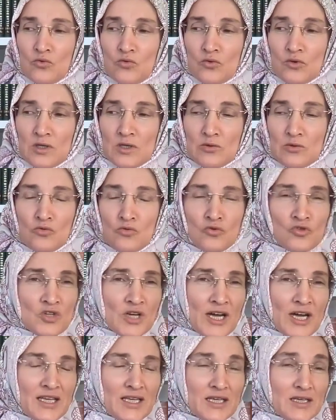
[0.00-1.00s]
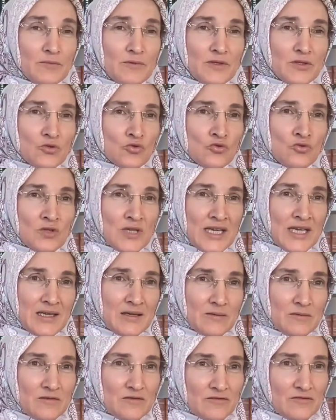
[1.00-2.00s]
Ee, üç aylık bir
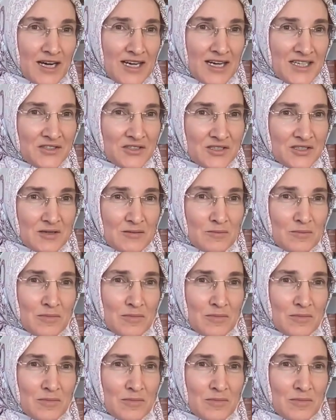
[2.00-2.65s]
süre var.